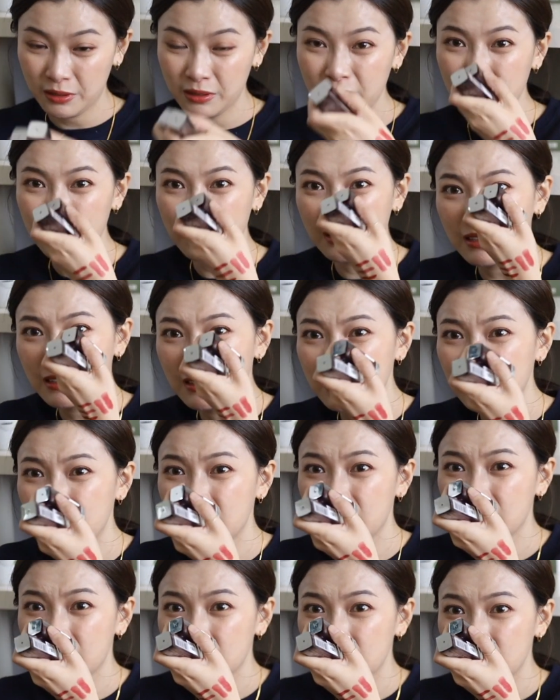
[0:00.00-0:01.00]
你看
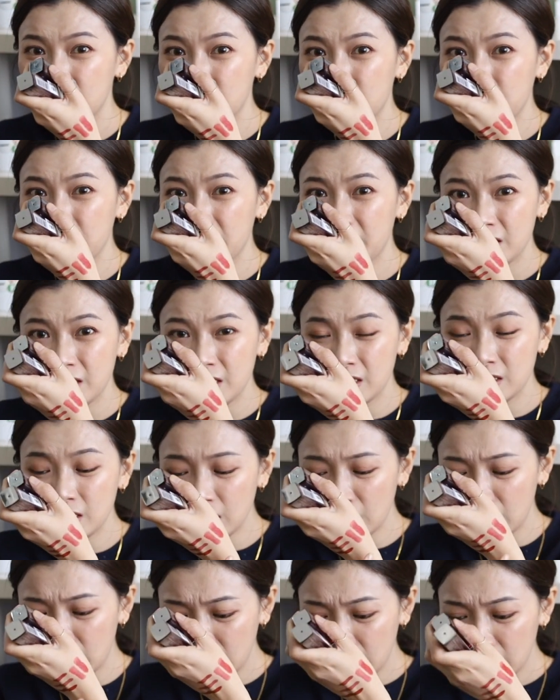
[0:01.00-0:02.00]
这么美的颜
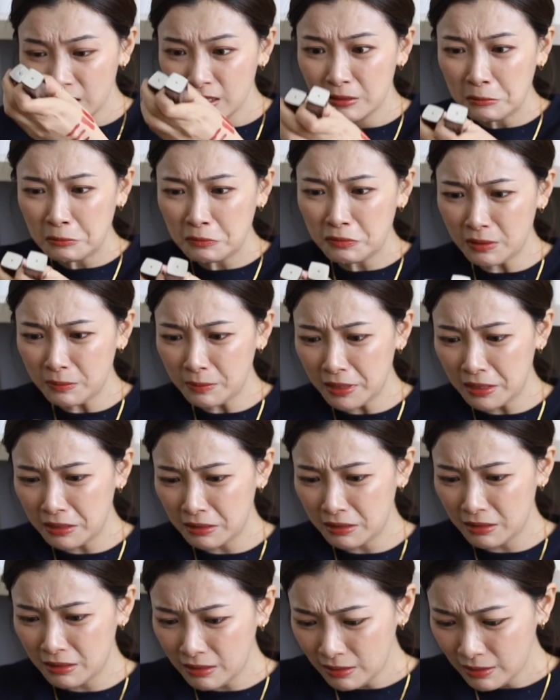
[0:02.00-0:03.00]
色，发霉
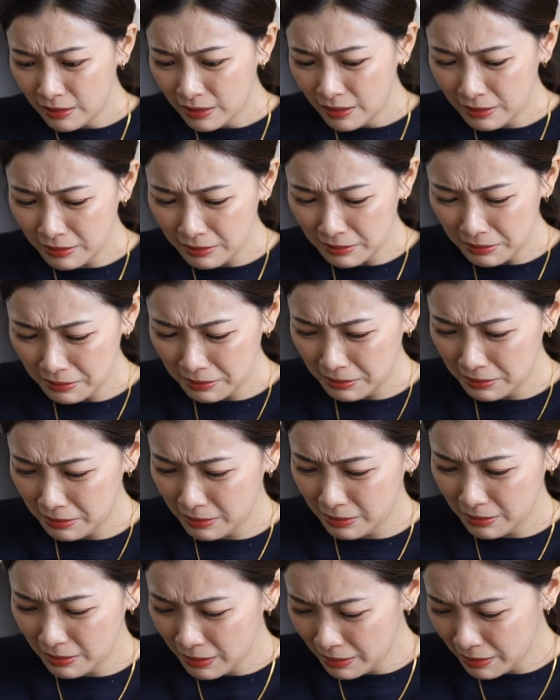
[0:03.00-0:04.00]
了。
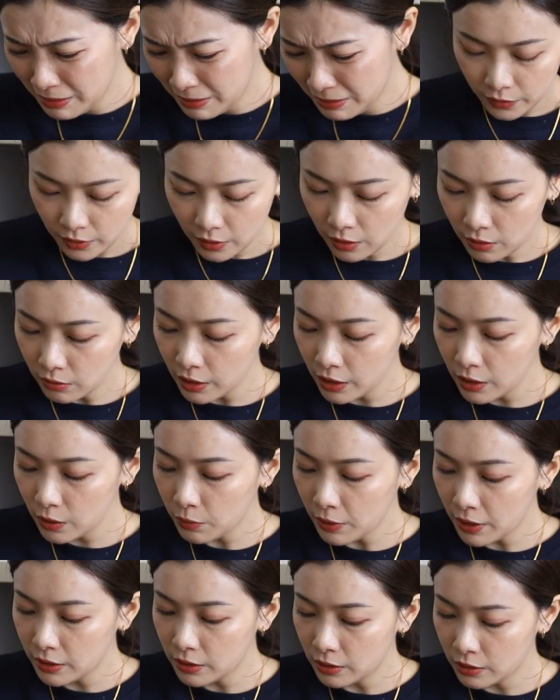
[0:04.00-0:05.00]
哼。然后另
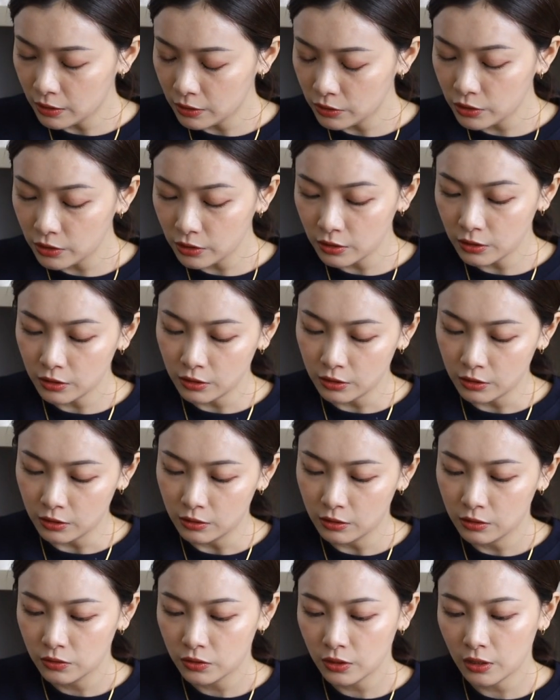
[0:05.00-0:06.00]
外呢
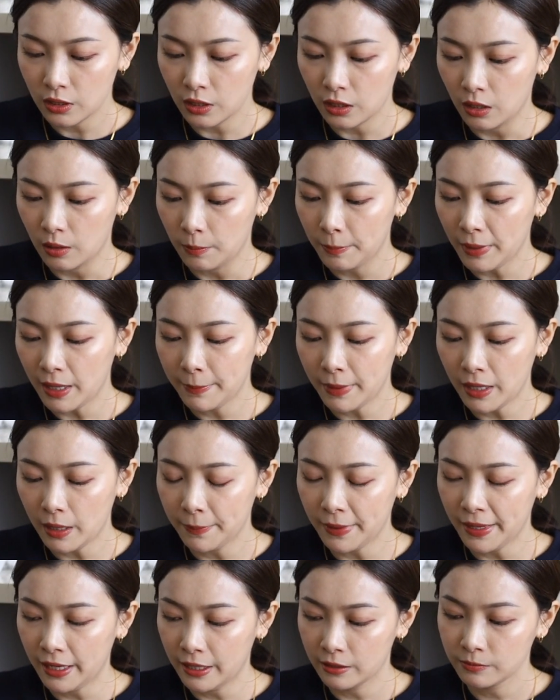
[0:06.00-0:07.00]
是这个八八
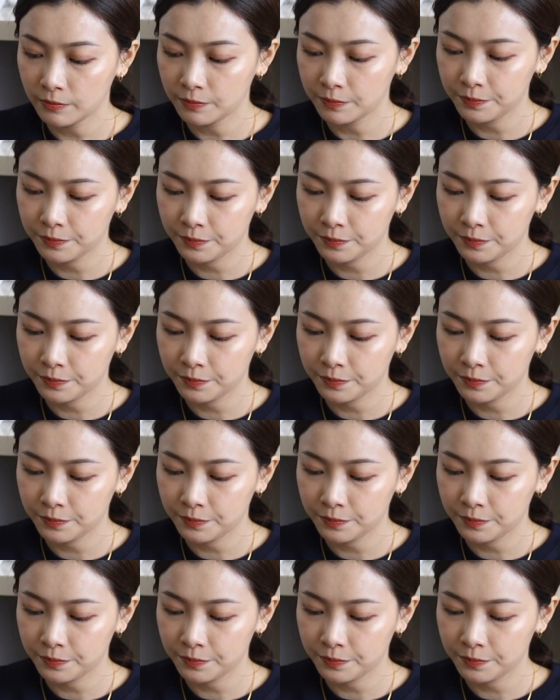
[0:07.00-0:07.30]
八。